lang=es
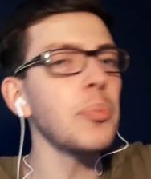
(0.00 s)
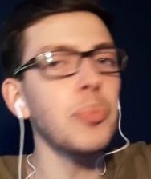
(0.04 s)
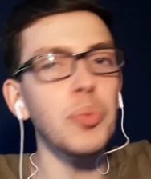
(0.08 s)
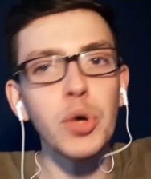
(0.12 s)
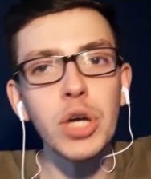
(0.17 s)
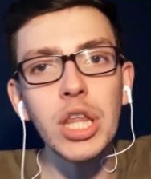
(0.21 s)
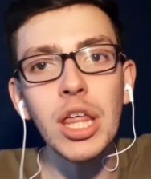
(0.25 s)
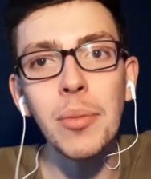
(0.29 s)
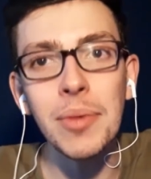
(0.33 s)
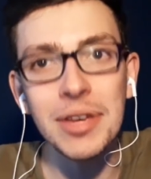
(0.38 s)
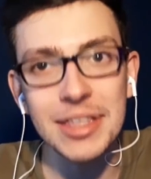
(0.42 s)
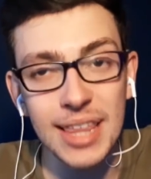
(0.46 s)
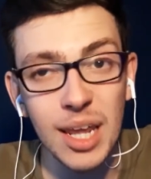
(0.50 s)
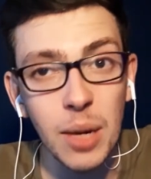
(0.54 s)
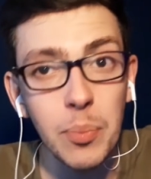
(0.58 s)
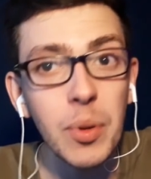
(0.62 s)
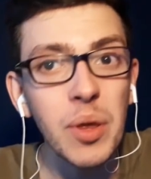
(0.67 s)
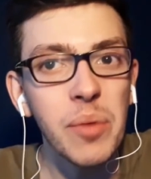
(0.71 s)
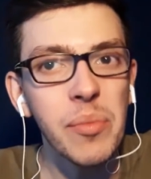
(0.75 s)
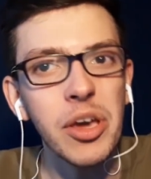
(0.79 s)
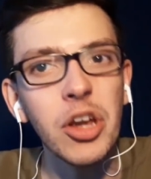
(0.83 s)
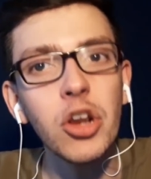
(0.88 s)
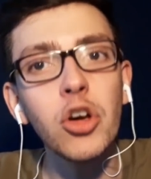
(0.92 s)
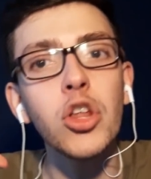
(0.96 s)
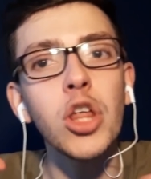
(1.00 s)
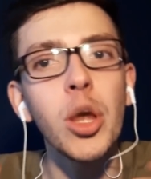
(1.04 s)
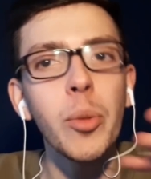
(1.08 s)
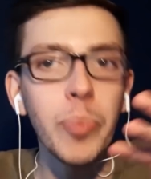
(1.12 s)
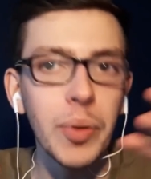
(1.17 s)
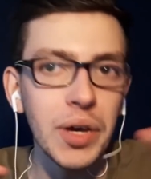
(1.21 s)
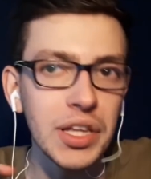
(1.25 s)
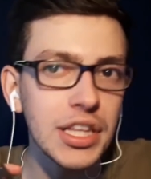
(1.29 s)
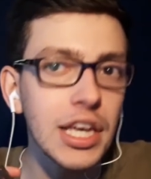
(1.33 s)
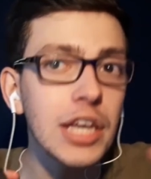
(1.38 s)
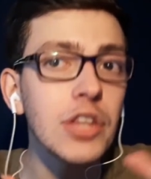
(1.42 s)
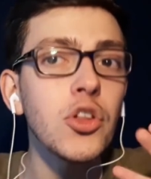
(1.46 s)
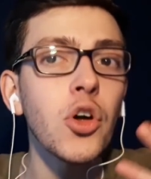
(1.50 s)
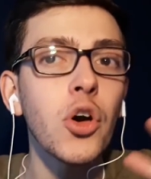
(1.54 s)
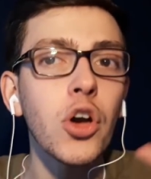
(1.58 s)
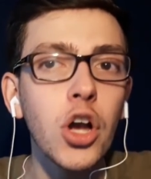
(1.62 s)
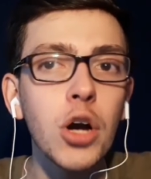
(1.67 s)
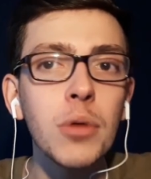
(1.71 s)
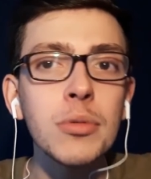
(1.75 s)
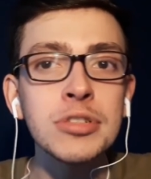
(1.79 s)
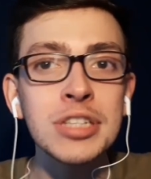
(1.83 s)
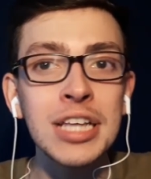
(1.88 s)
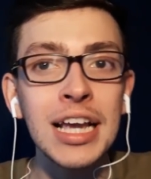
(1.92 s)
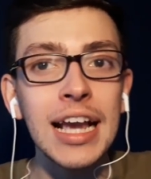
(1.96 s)
se puede meter primero dependiendo
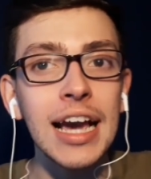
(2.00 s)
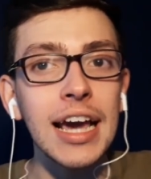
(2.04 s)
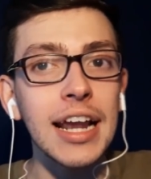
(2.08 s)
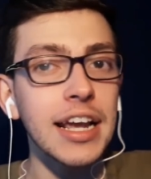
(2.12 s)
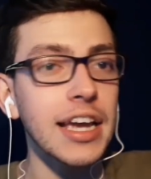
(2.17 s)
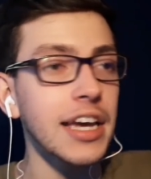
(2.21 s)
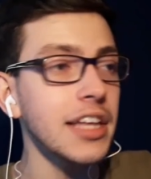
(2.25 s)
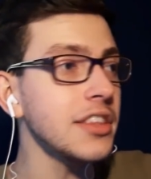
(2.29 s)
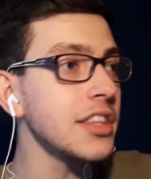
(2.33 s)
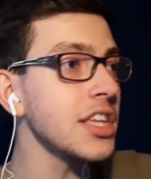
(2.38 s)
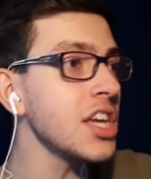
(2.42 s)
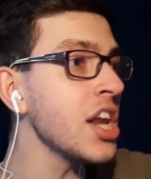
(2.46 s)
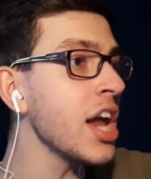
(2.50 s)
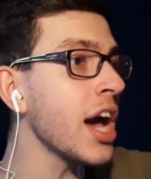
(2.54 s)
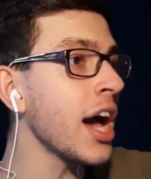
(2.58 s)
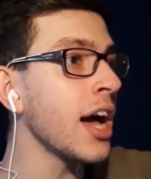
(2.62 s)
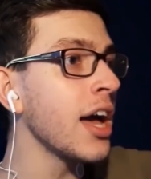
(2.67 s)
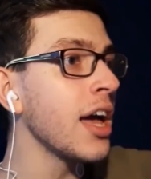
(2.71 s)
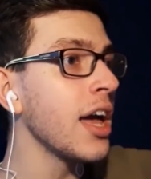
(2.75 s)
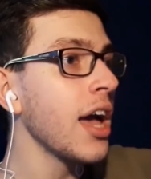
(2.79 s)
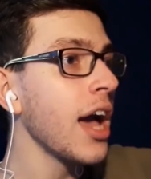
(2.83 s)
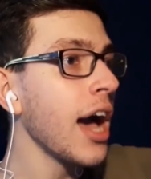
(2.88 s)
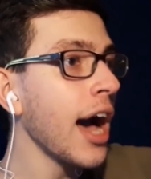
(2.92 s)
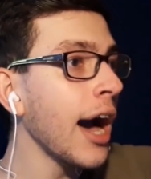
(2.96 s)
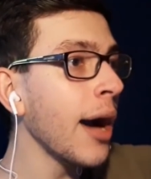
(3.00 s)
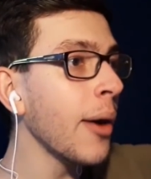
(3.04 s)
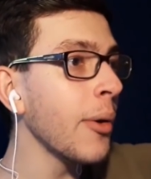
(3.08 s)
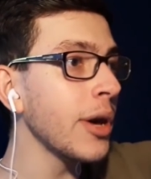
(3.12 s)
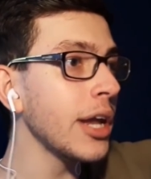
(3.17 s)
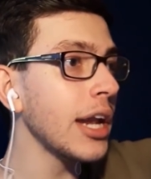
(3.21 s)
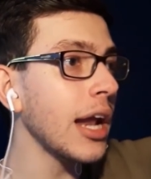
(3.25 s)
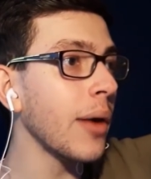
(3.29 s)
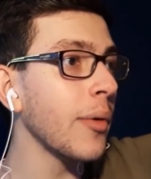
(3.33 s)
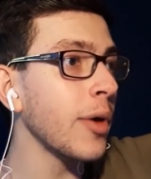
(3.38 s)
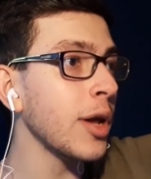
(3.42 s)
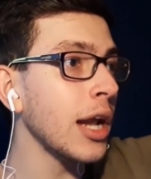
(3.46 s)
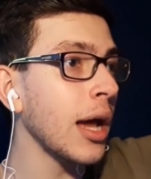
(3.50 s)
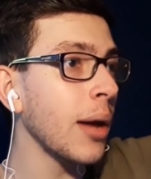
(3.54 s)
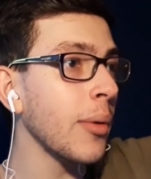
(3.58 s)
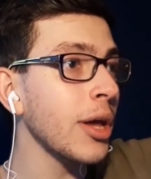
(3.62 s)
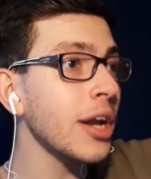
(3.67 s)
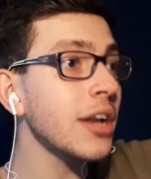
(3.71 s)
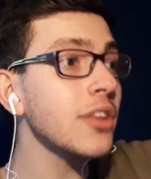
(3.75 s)
de cómo se queda Argentina. A ver, a ver, a